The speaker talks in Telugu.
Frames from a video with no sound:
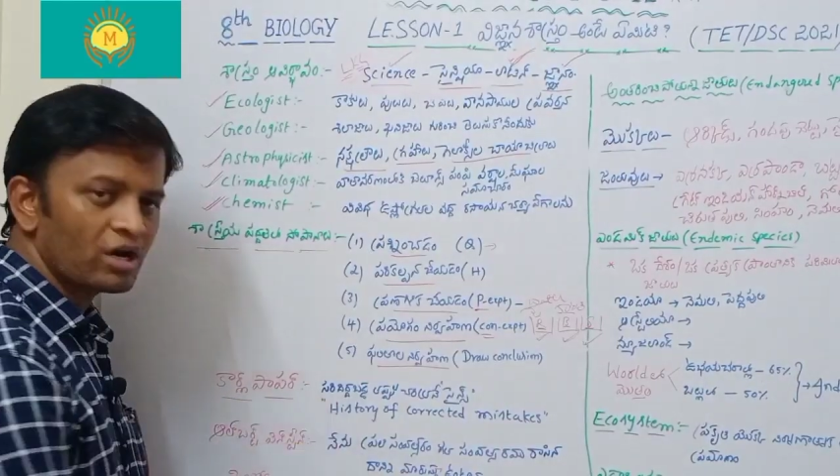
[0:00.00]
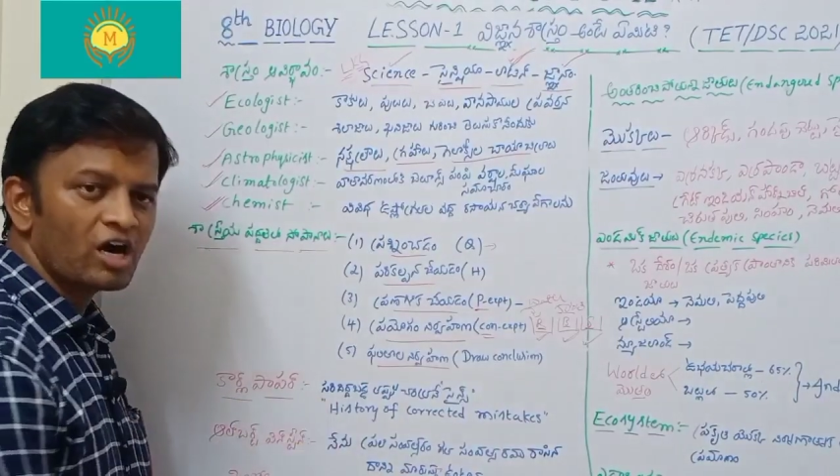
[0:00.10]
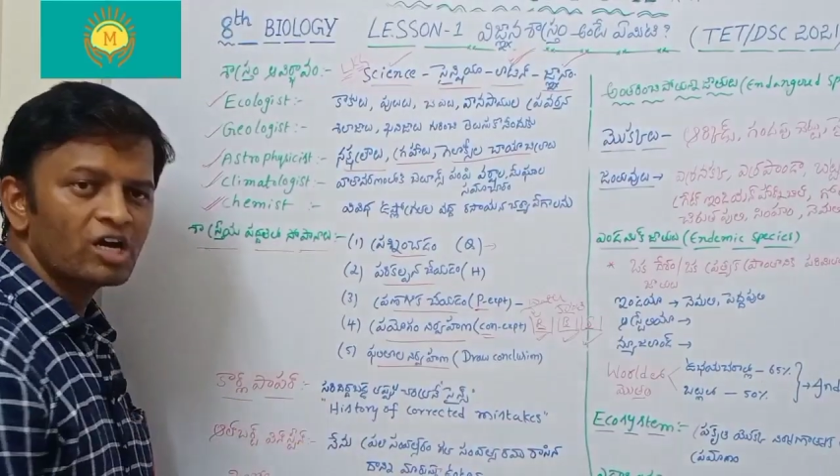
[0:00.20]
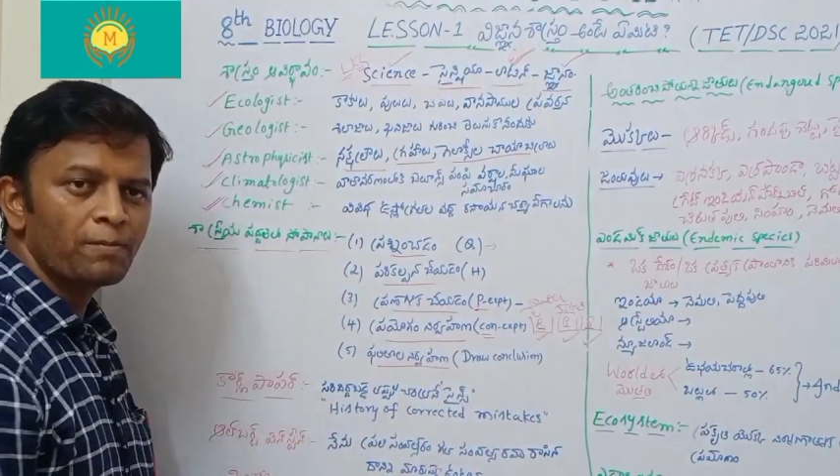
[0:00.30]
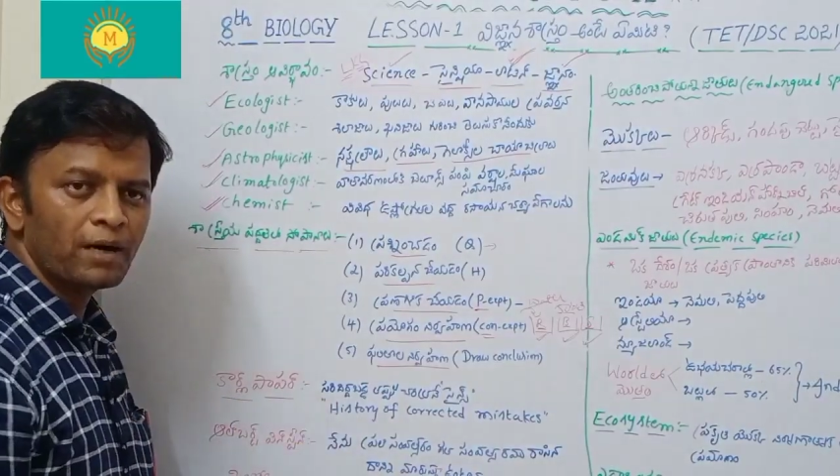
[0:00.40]

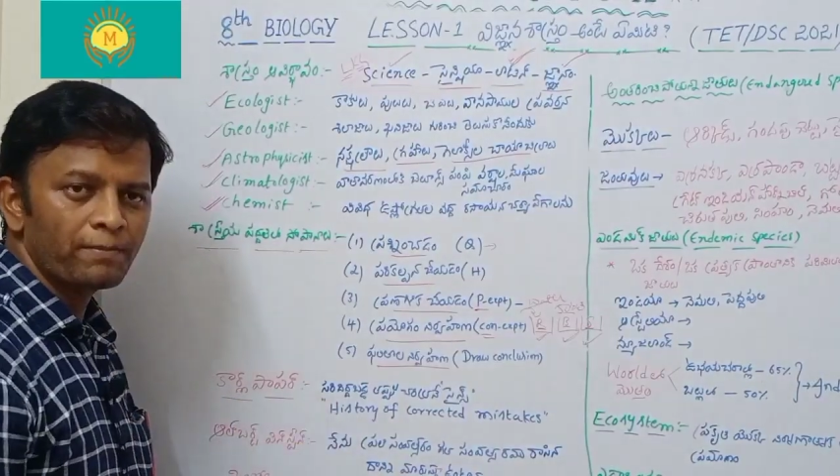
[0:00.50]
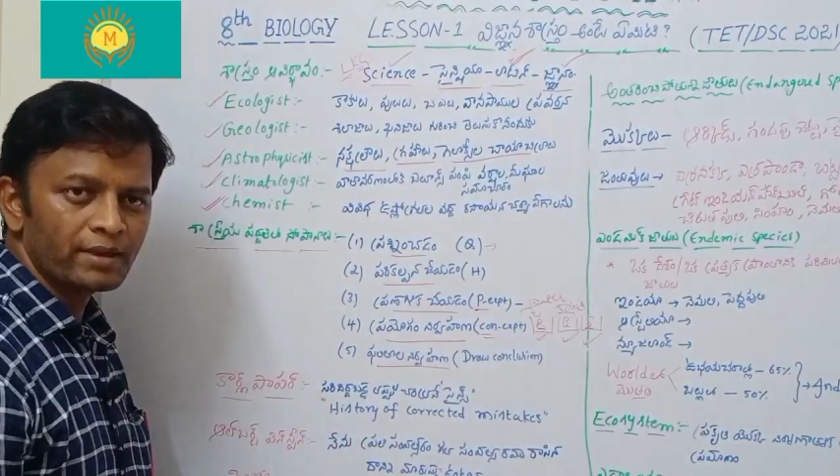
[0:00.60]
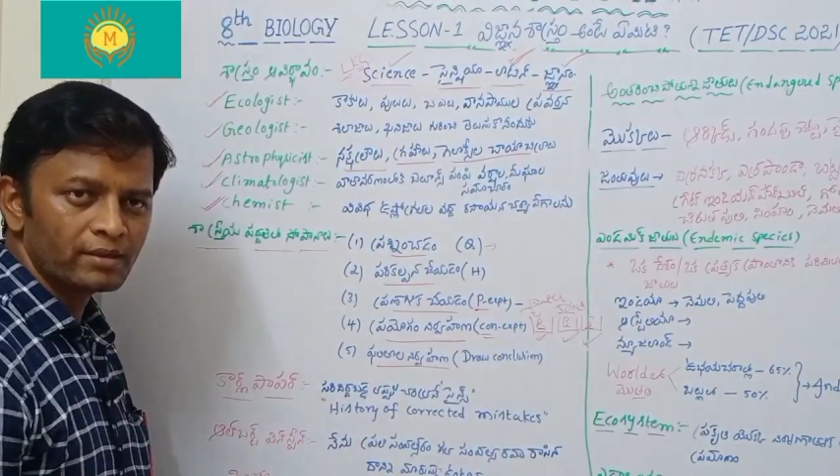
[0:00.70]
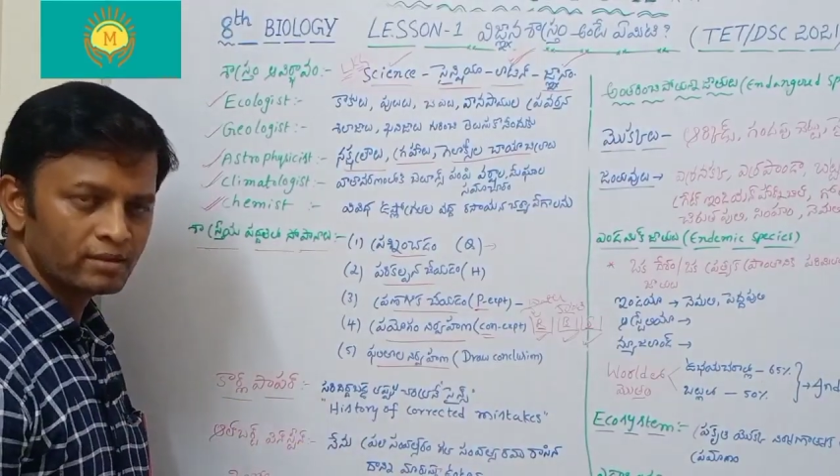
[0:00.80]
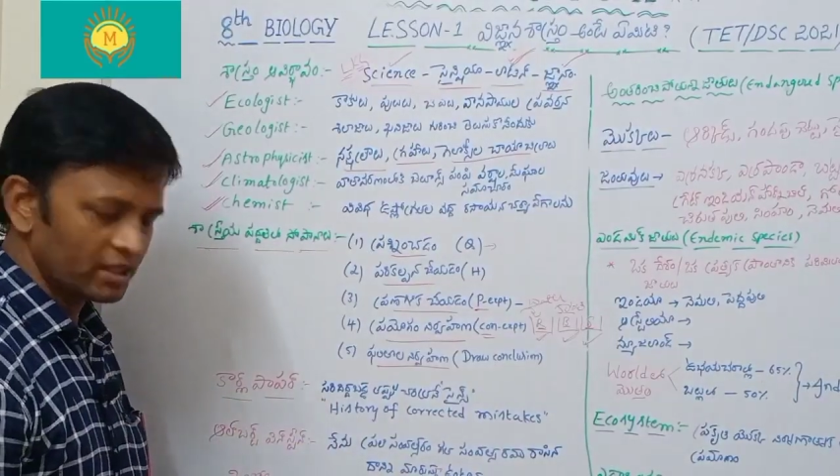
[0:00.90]
కార్ల్
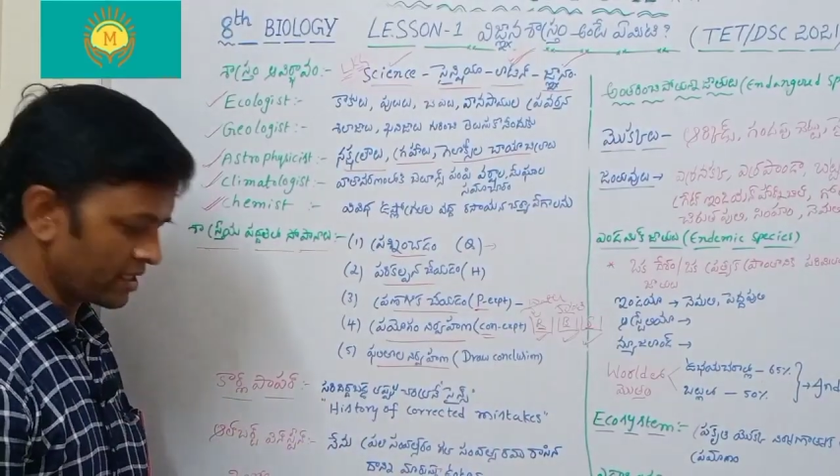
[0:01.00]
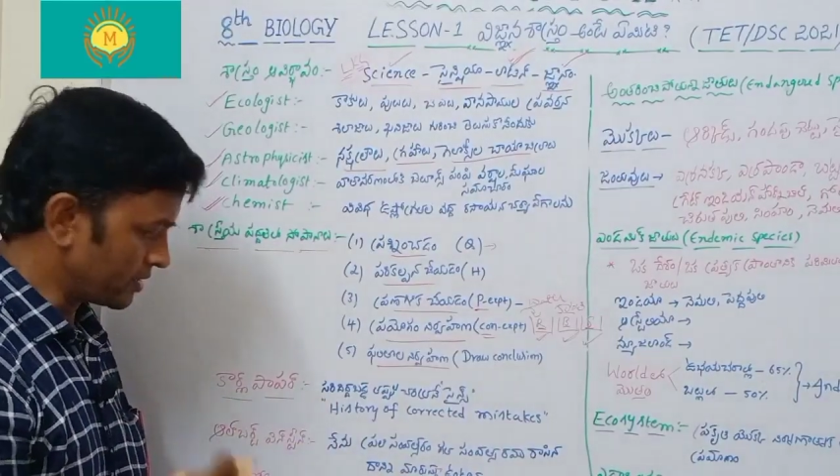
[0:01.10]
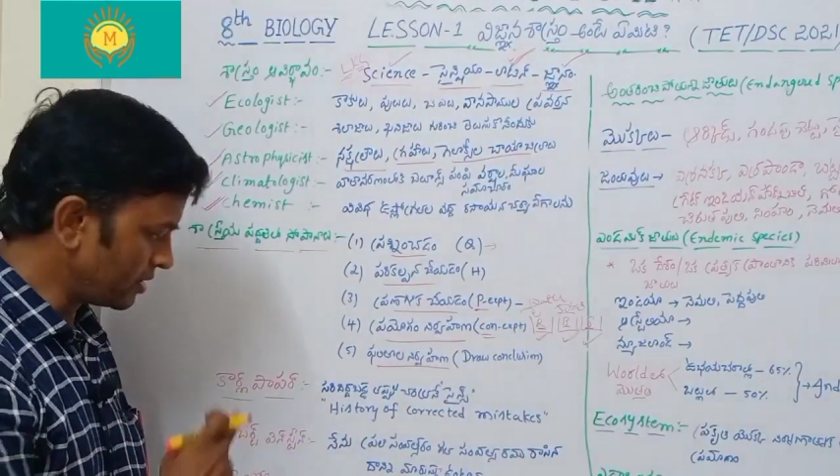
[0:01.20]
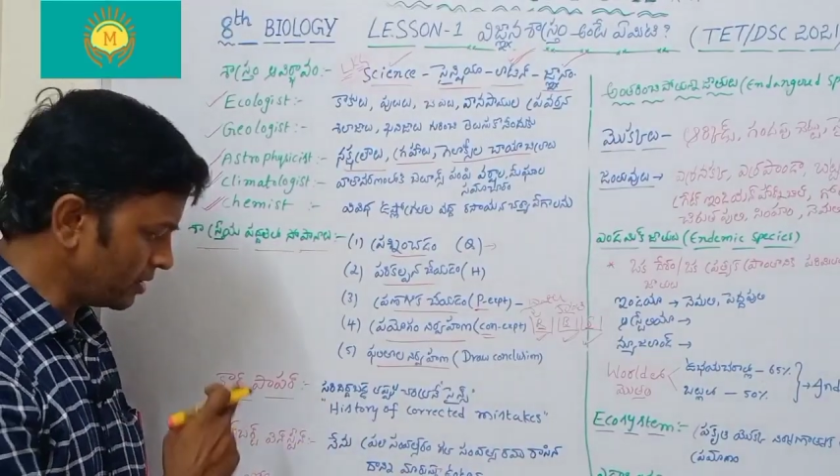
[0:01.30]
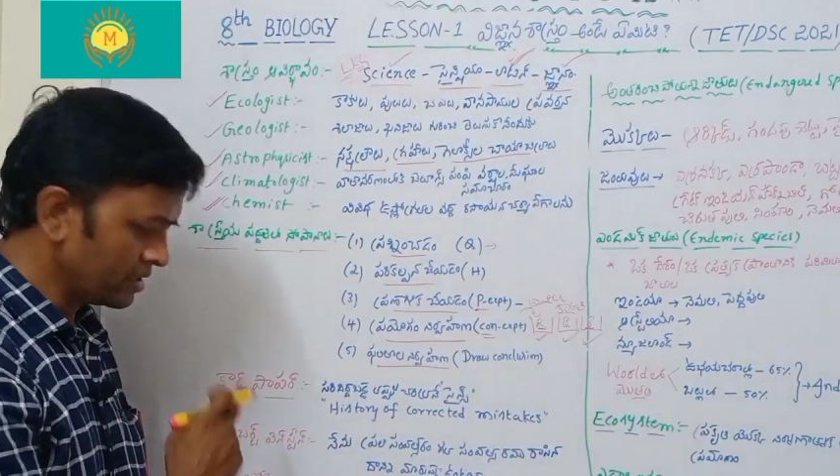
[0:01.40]
పాపర్ ఇక్కడ